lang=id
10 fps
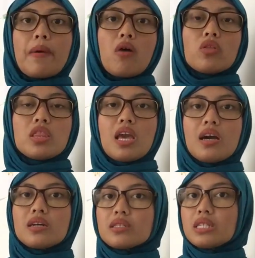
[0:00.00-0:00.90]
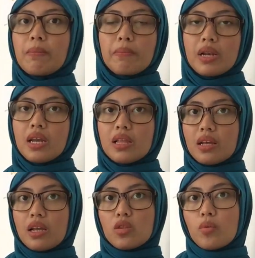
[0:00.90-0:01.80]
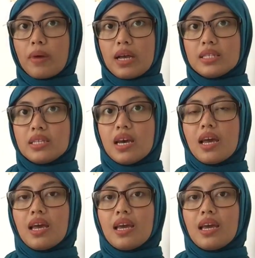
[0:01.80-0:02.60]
PAUD yang simple deket-deket rumah aja,